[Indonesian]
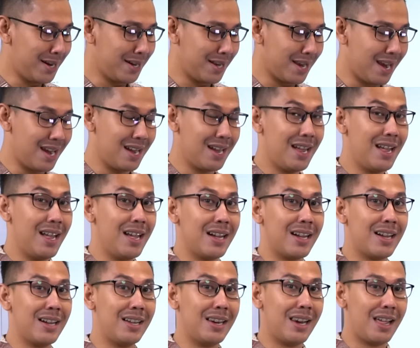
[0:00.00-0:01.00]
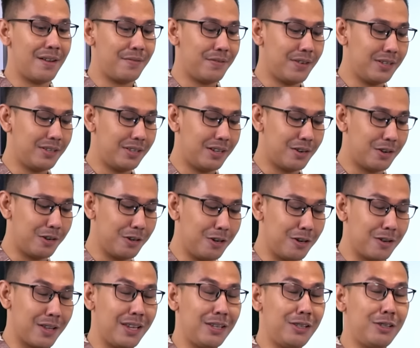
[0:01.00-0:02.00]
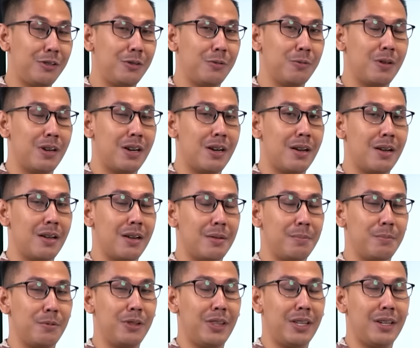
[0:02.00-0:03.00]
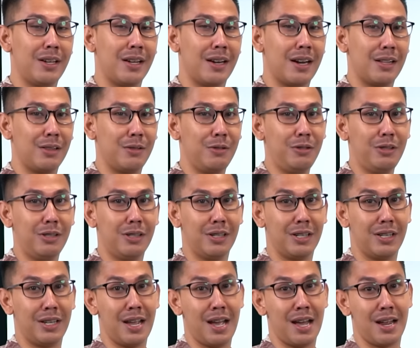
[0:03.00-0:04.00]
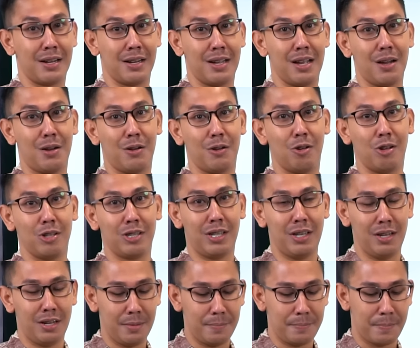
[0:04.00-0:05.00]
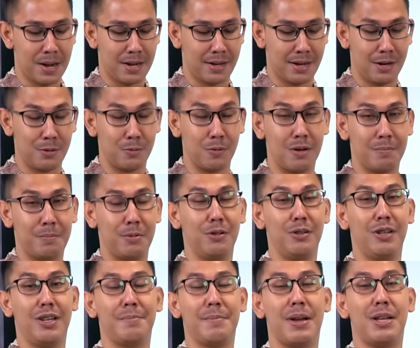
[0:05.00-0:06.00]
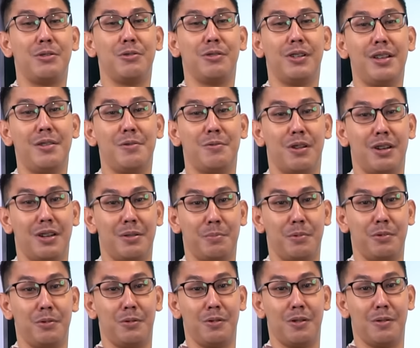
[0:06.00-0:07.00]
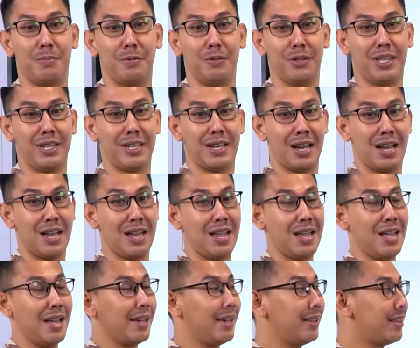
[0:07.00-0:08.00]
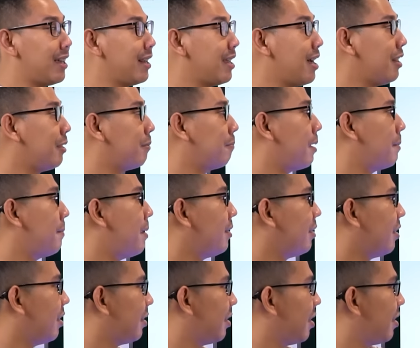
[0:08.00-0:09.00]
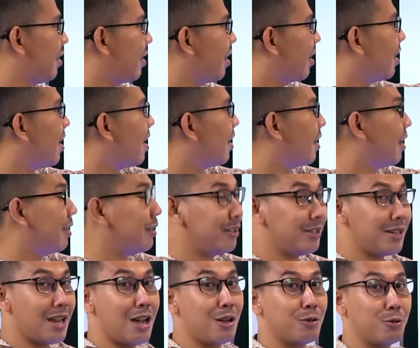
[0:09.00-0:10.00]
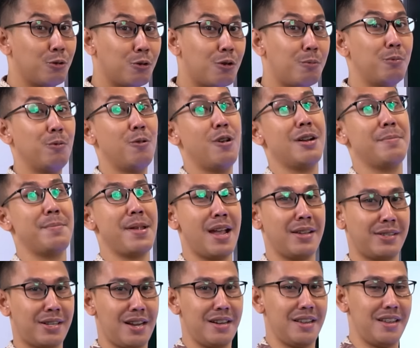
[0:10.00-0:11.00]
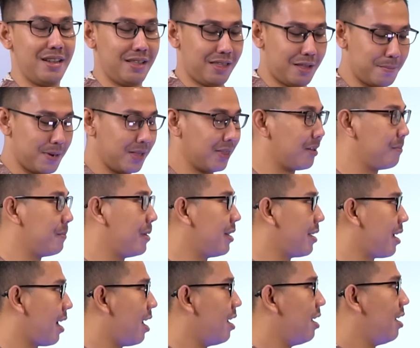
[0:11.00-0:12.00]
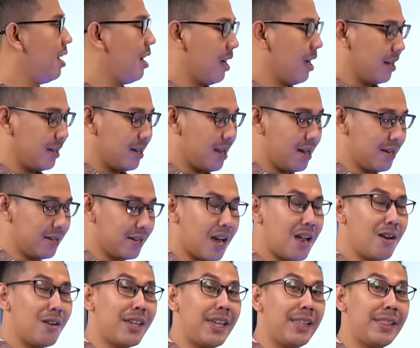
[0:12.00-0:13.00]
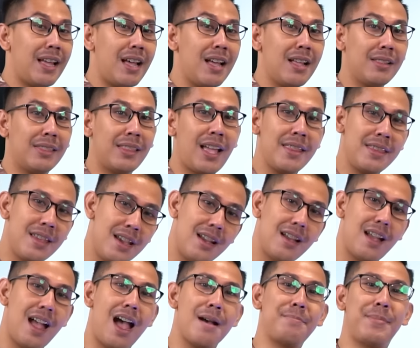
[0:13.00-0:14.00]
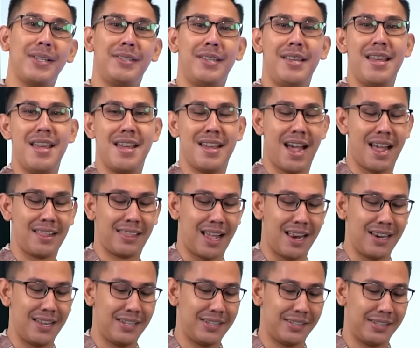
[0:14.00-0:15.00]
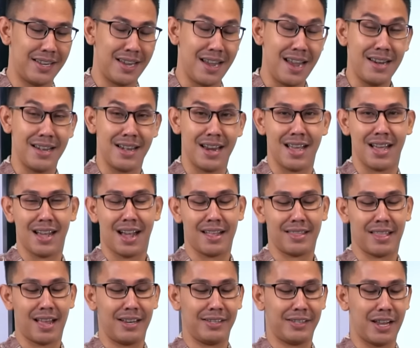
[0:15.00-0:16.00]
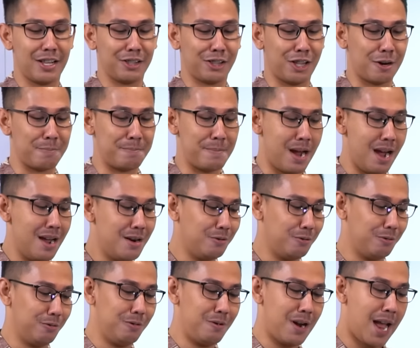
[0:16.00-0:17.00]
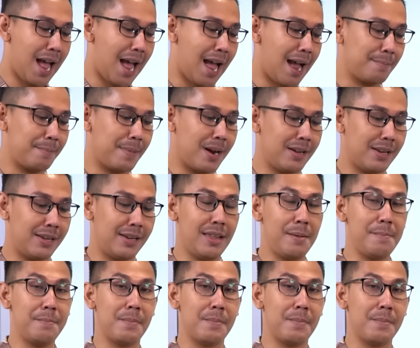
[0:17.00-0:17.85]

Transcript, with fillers: ya ke level psikologis 2300 di harga closing pada 25 Juli 2023. Kita lihat memang terjadi kenaikan yang cukup luar biasa nih teman-teman ya. Dan kalau kita tanya apa sih katalisnya? Nah, katalis yang terbaru Aman ini